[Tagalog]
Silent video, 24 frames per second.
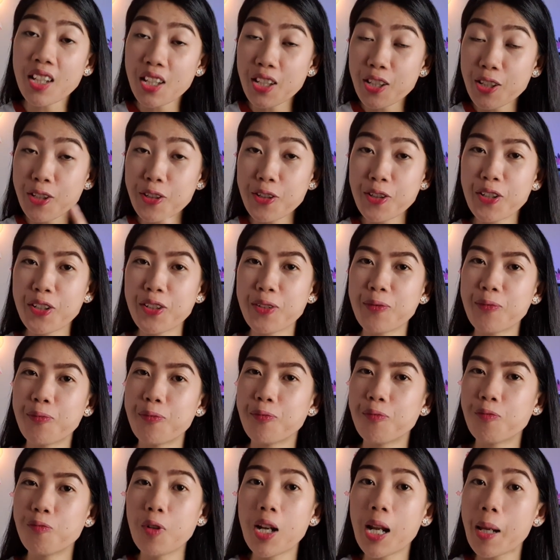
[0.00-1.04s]
Yun,
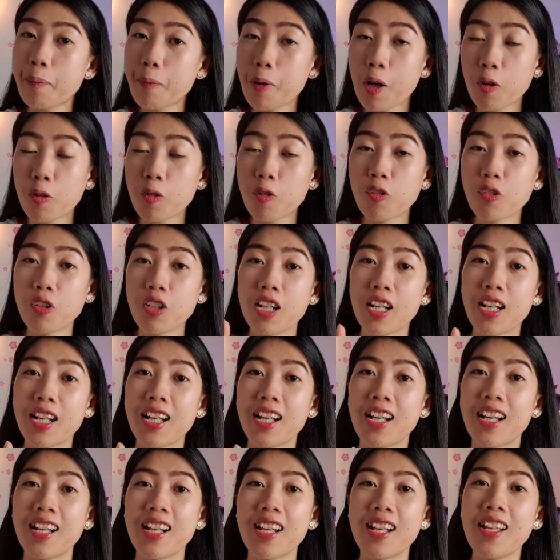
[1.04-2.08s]
wala po akong
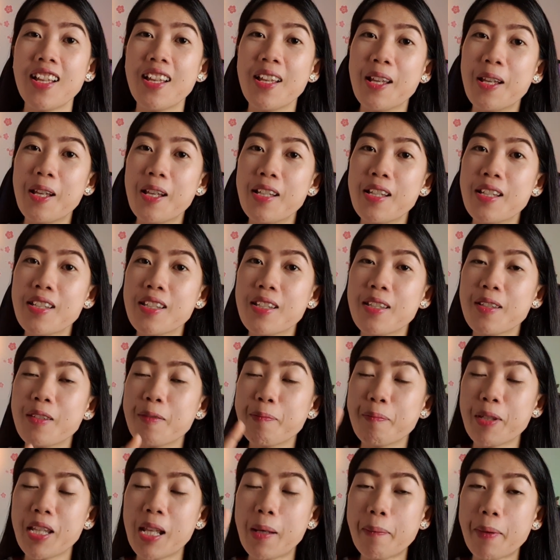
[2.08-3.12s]
uh,
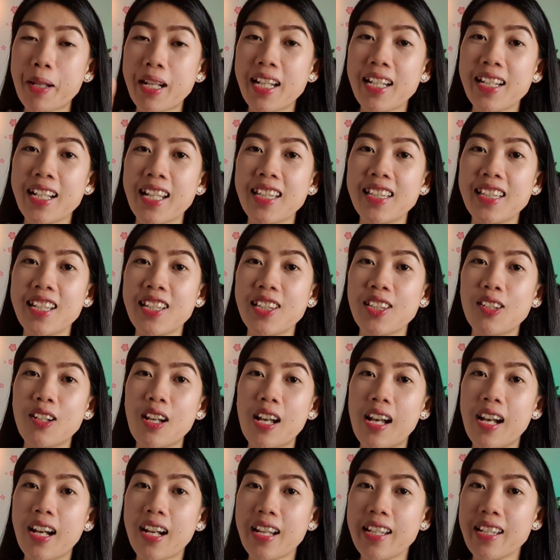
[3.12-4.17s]
pinaparinggan dito
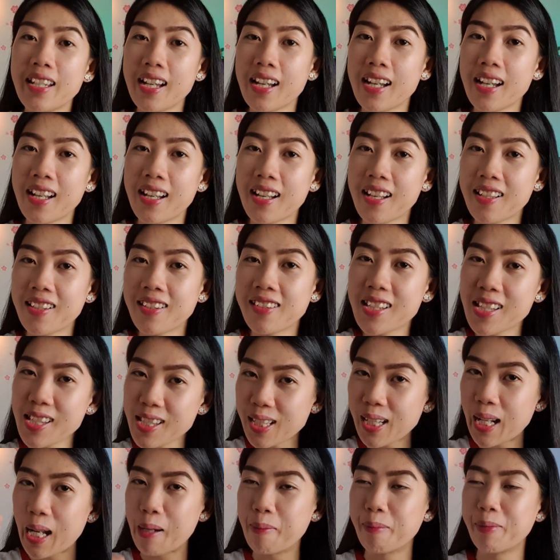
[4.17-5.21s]
ha, kaya
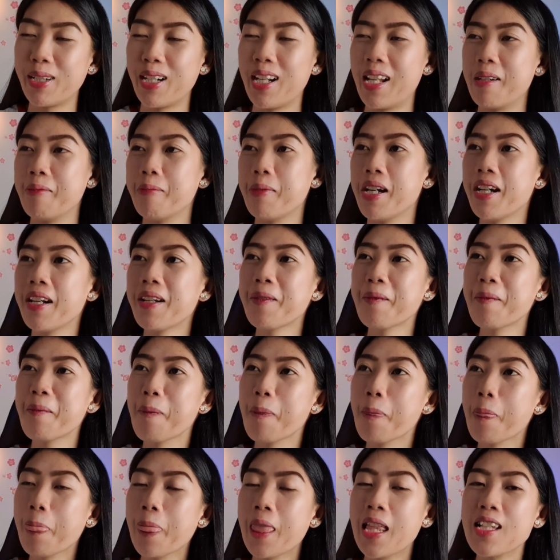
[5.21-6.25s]
disclaimer lamang.
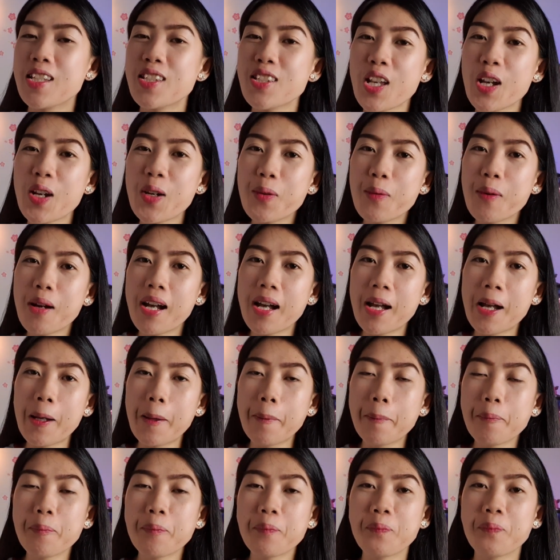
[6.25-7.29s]
So,
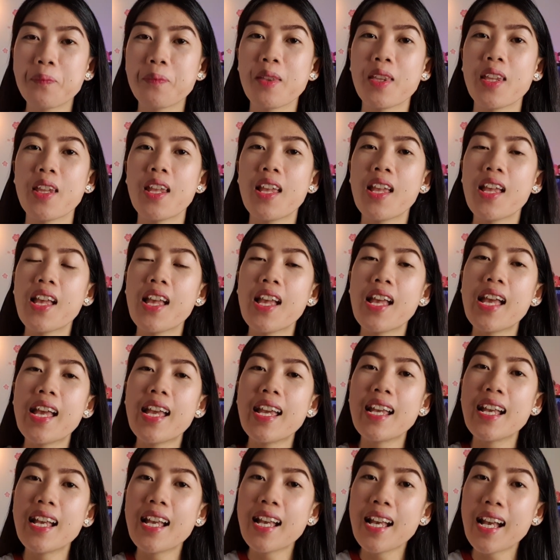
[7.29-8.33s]
um,
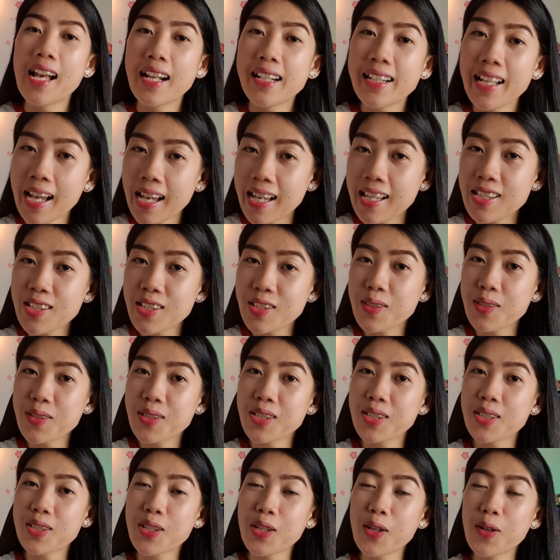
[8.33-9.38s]
guys, yung,
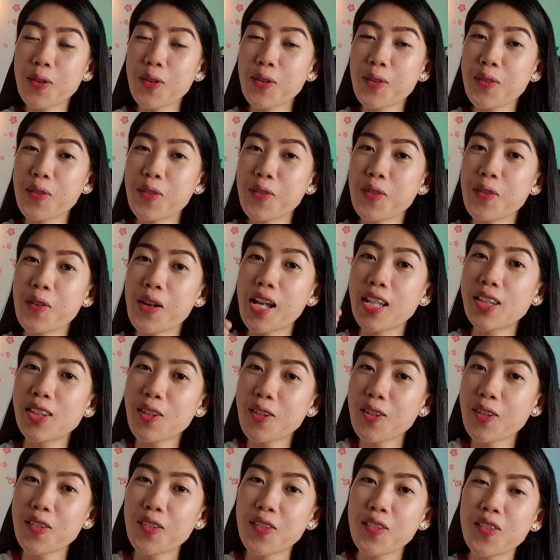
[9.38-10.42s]
yung
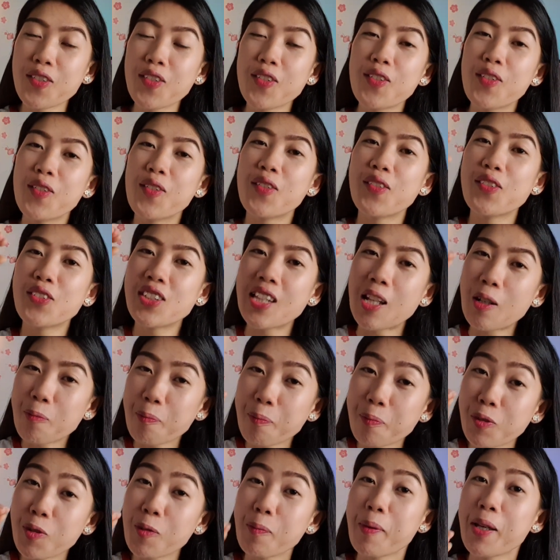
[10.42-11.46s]
itong
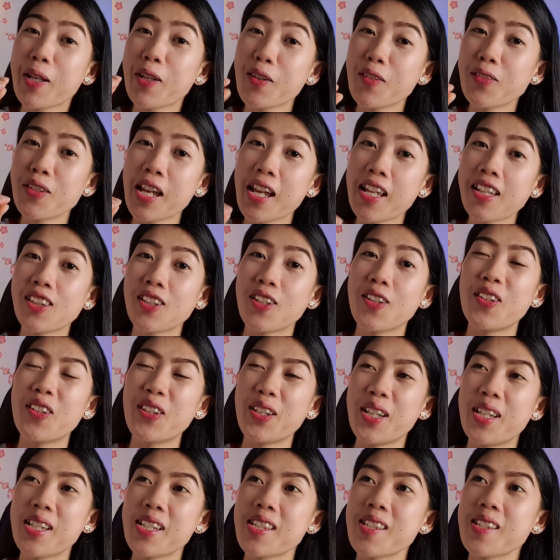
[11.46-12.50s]
topic ko na ito
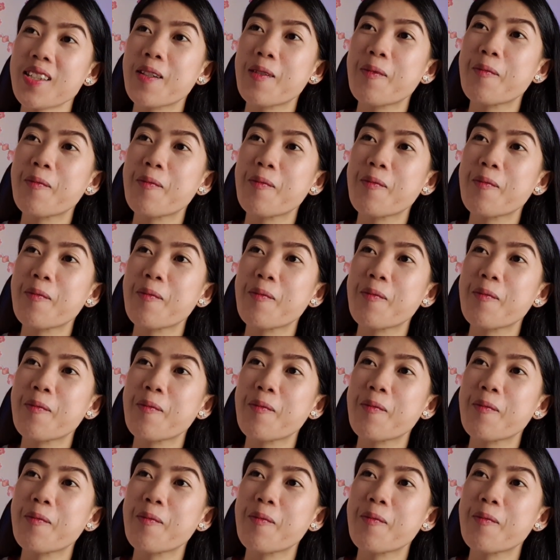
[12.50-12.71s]
is,